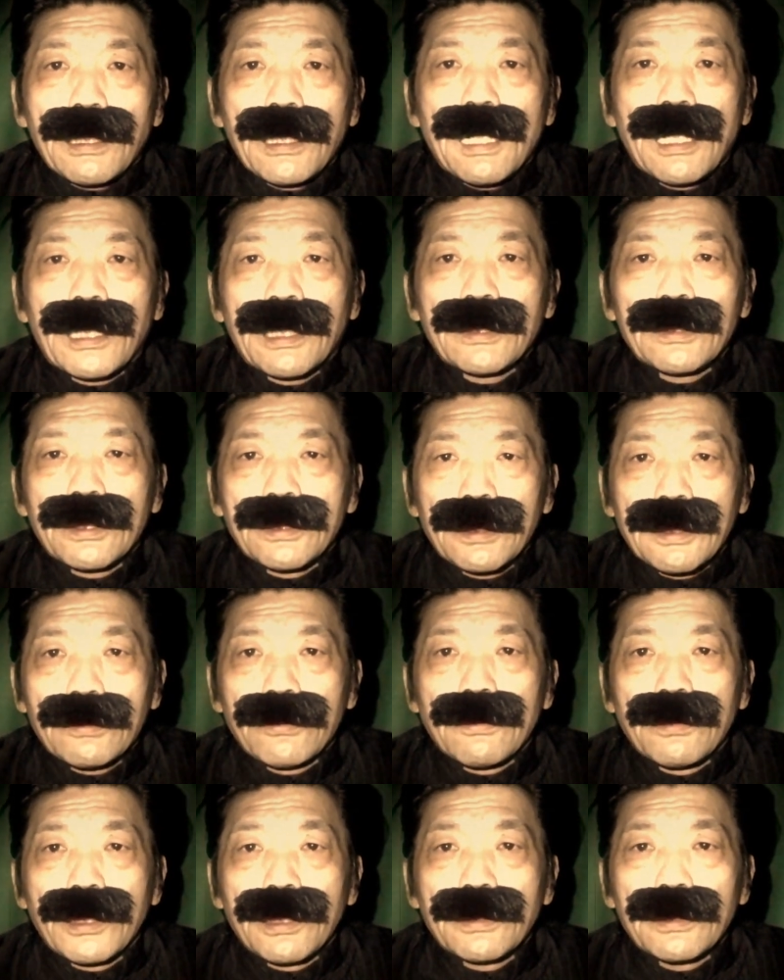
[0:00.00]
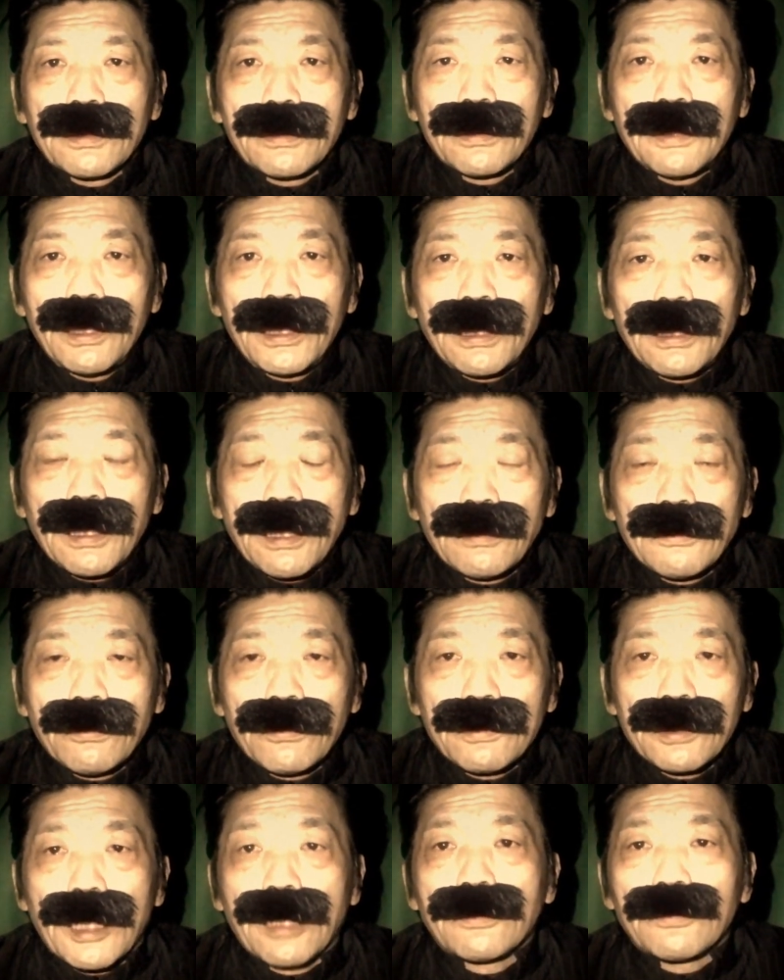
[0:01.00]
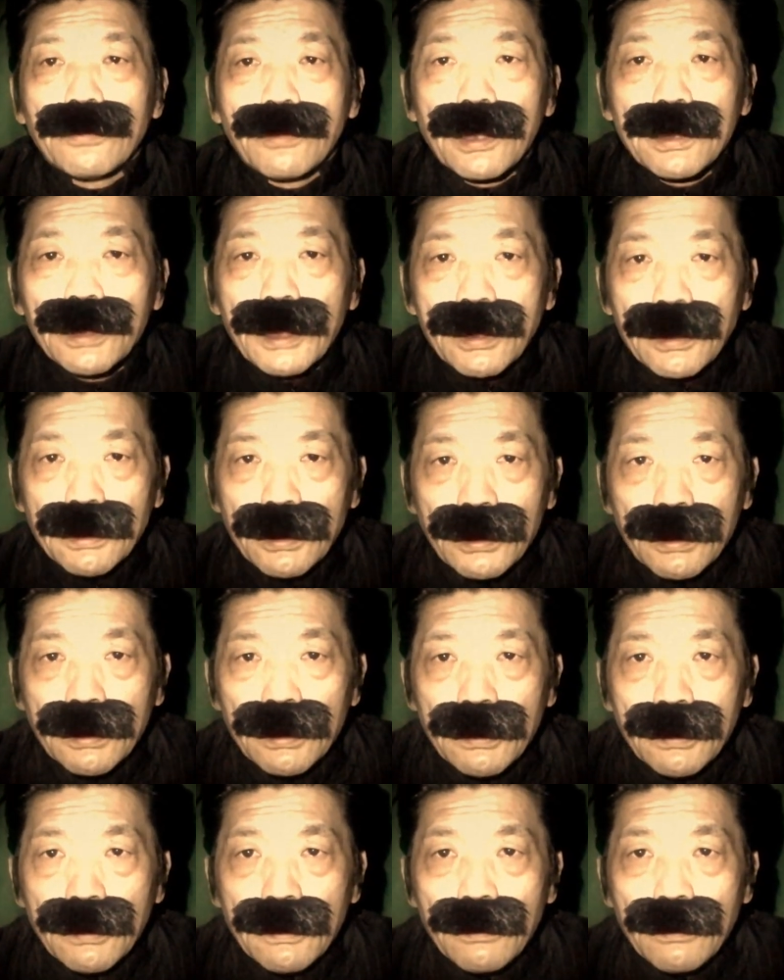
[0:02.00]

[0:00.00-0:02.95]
かかっていたそうなんですね。あの、柵のあたりに。